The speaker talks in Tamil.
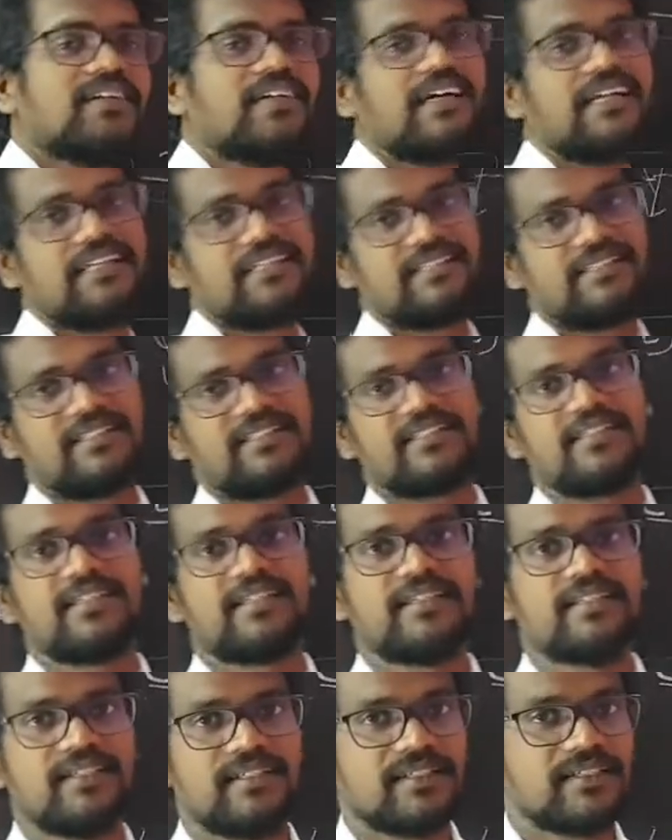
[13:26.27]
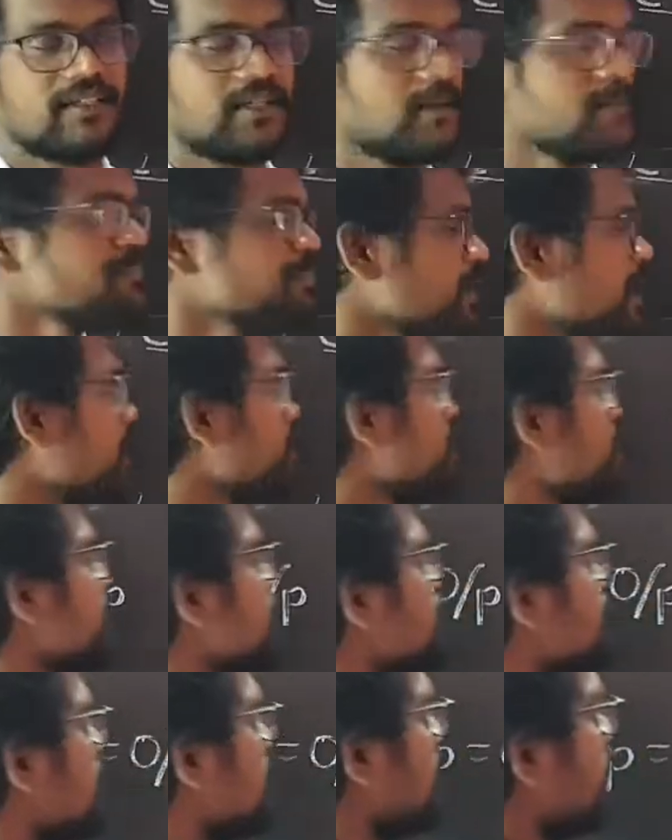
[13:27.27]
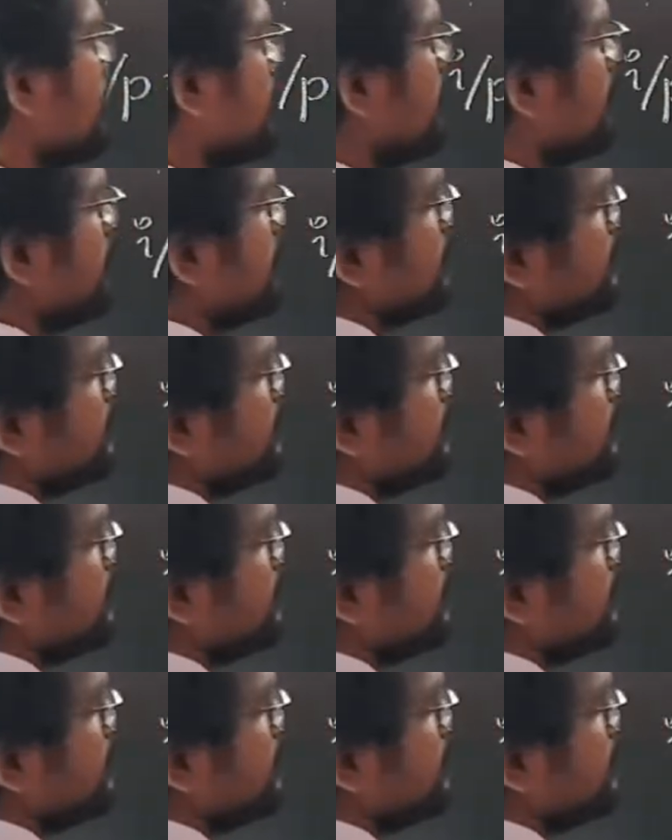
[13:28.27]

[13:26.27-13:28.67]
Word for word: கலெக்டர் கரண்ட் அப்போ எப்படி சொல்லலாம்